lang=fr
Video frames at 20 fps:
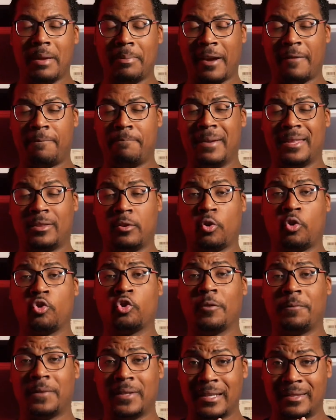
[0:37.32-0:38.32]
Mais bref, maintenant que
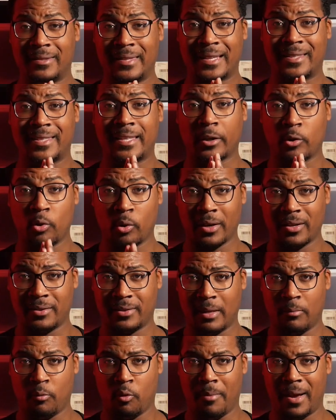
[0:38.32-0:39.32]
j'ai fini
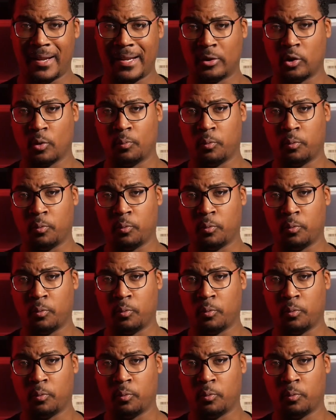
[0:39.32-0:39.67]
d'extérioriser mon mal-être